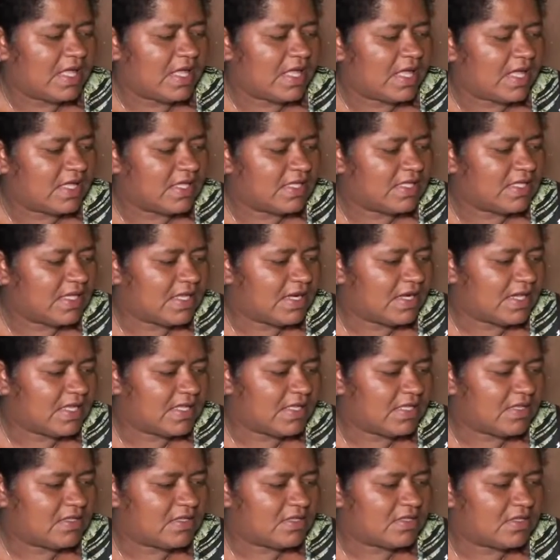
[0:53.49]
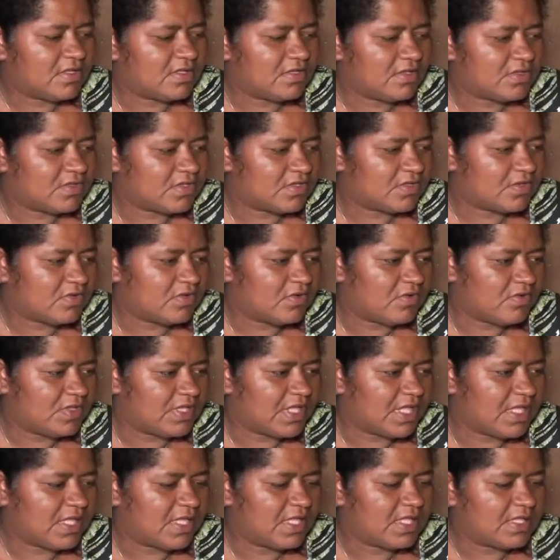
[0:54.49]
Aí ela jogou,
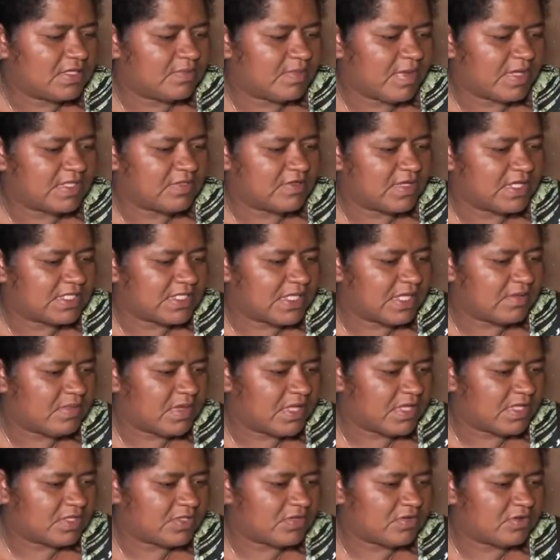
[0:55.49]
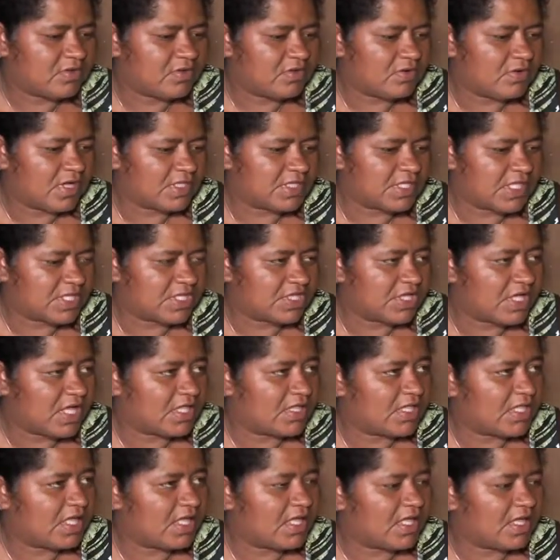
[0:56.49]
né? Passou uma semana, jogou
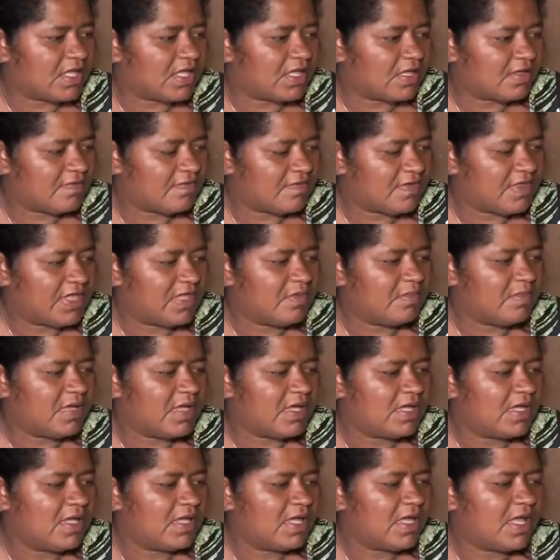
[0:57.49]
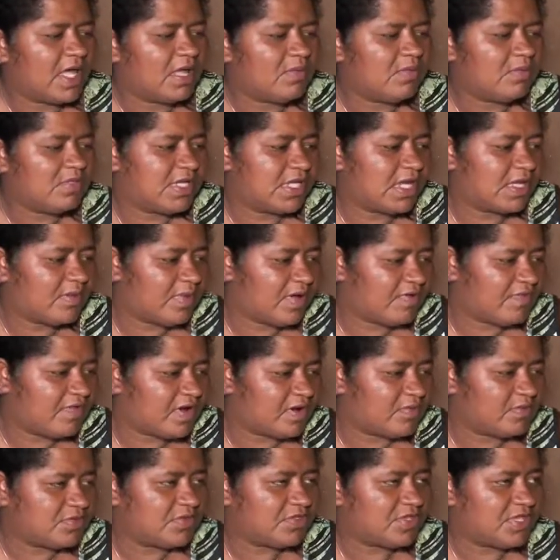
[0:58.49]
atestado na firma, aí botaram ela para
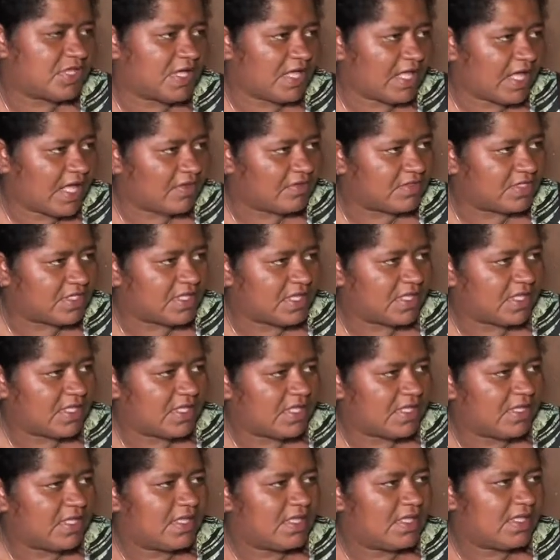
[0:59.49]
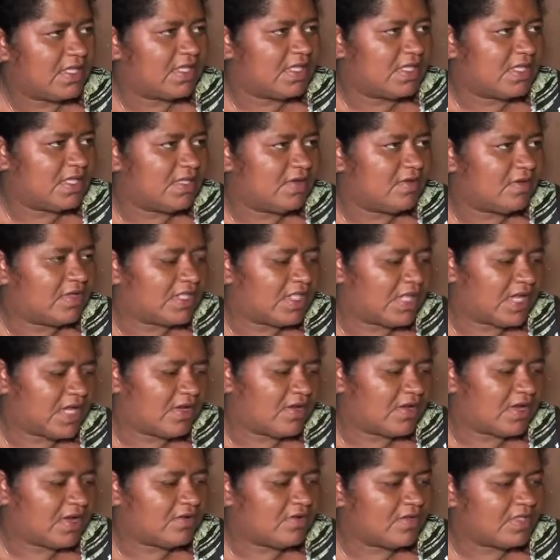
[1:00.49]
fora por justa causa. E quando é
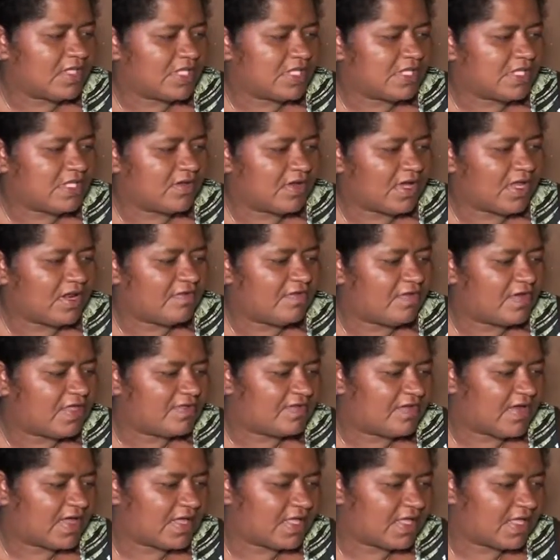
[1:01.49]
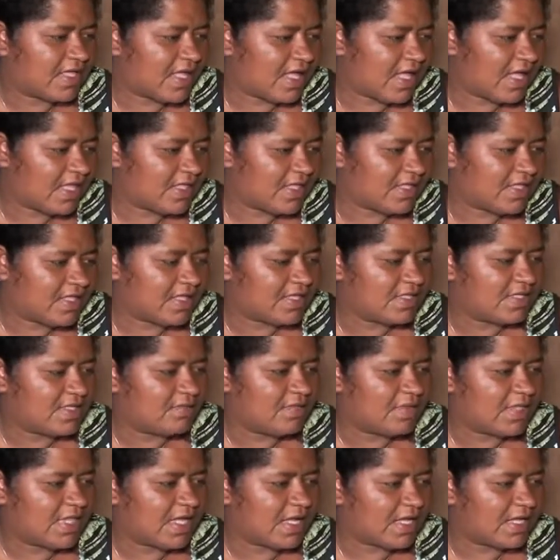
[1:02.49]
agora aconteceu, que ela foi esfaqueada, está em
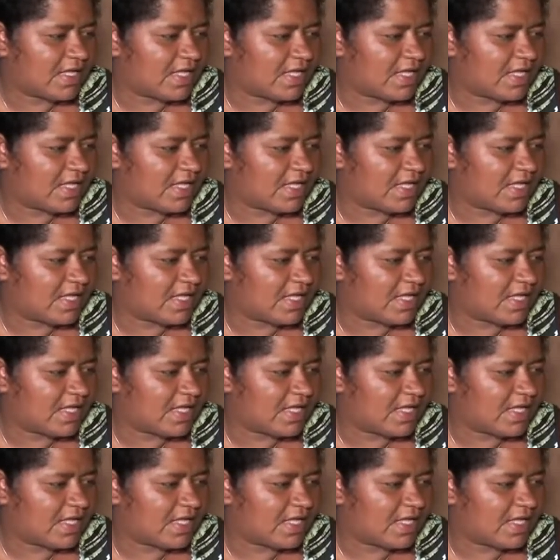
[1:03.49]
cima da